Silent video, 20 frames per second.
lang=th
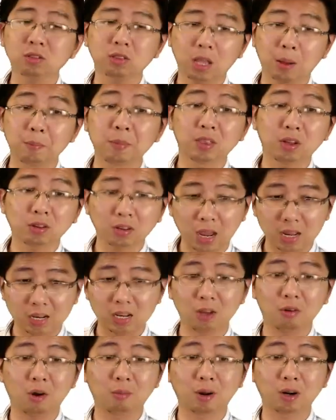จำเป็นต้องถ่ายเท
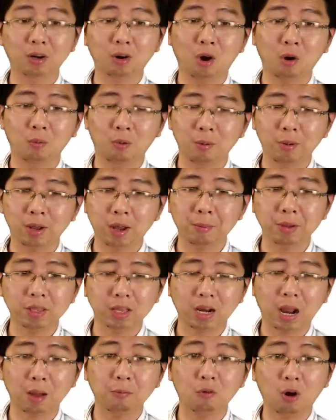ความร้อนออกเพราะไม่งั้นมันจะ
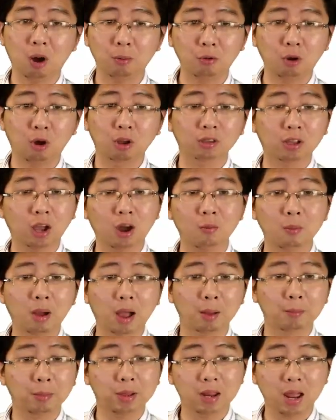รับความร้อนเข้ามา
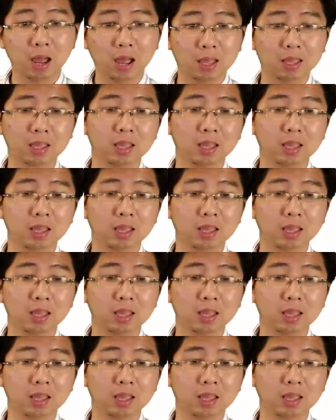ไม่ได้